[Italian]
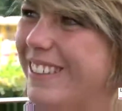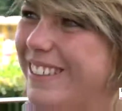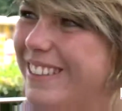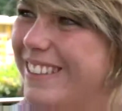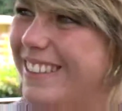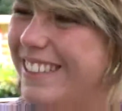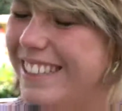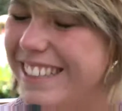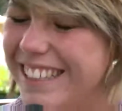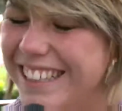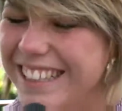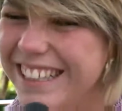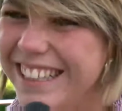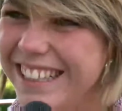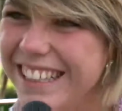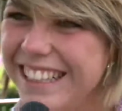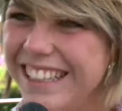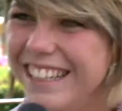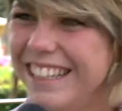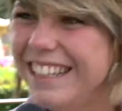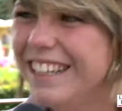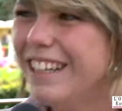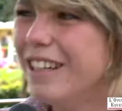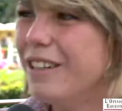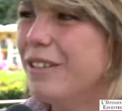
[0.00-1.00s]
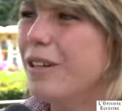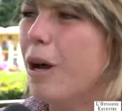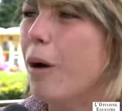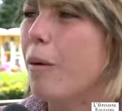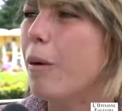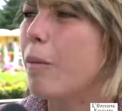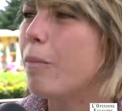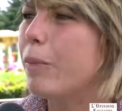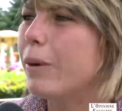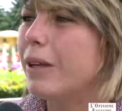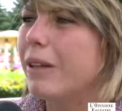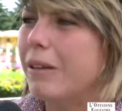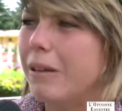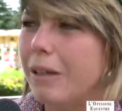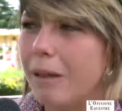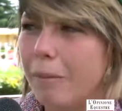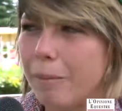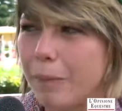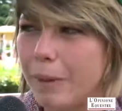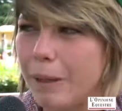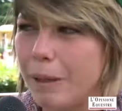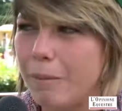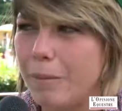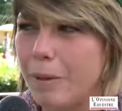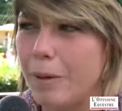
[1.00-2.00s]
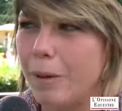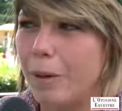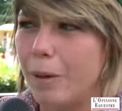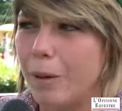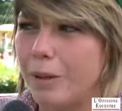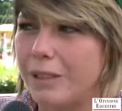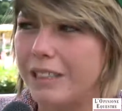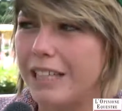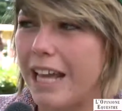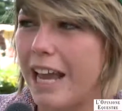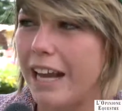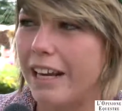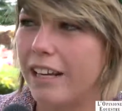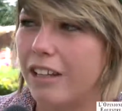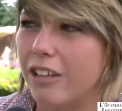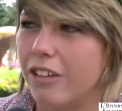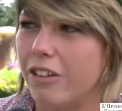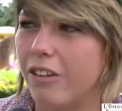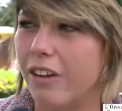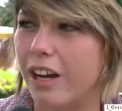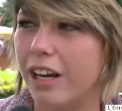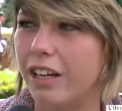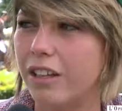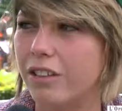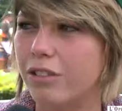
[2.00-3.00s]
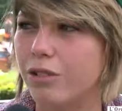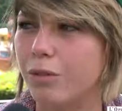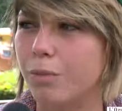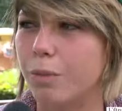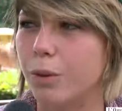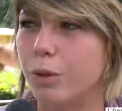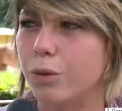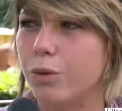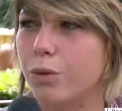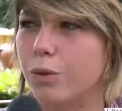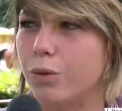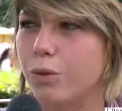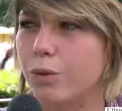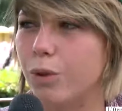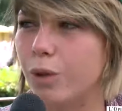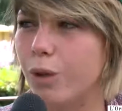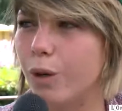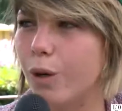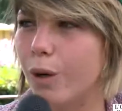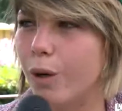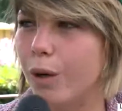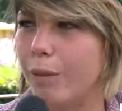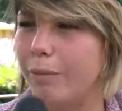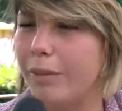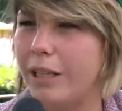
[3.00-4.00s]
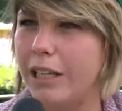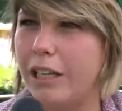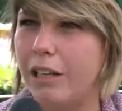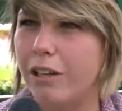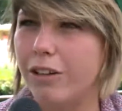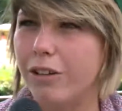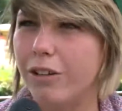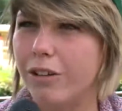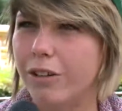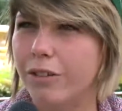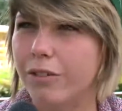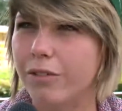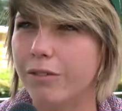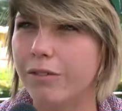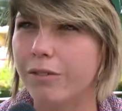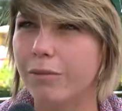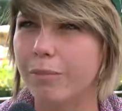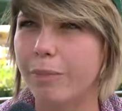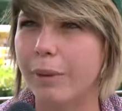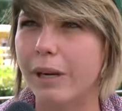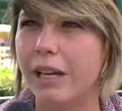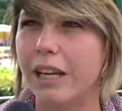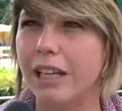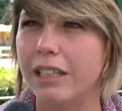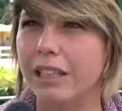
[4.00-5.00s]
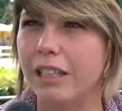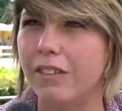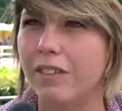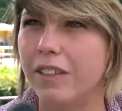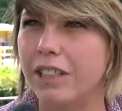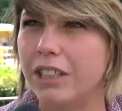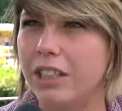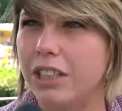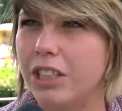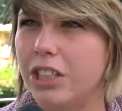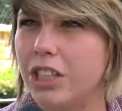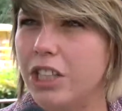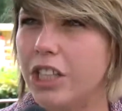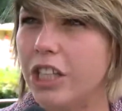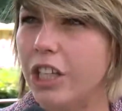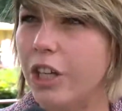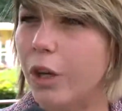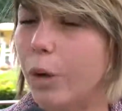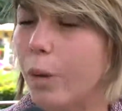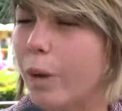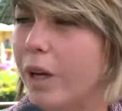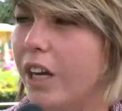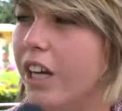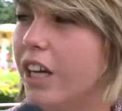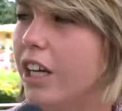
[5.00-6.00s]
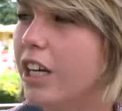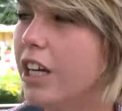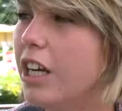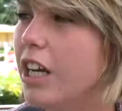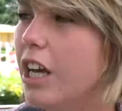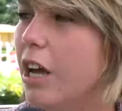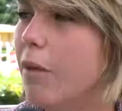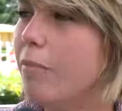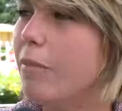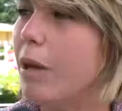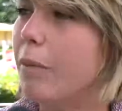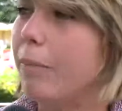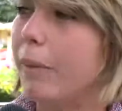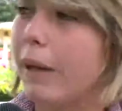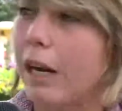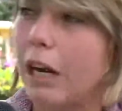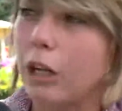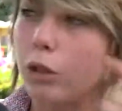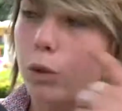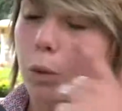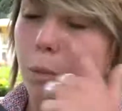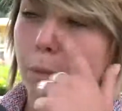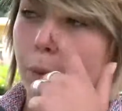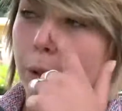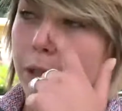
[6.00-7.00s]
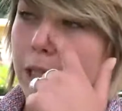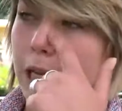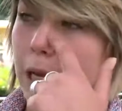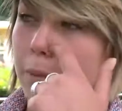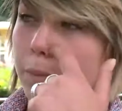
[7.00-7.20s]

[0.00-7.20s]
no ma poi, poi il mio tecnico è anche soprattutto Emilio per gli under 25. Abbiamo parlato un po' degli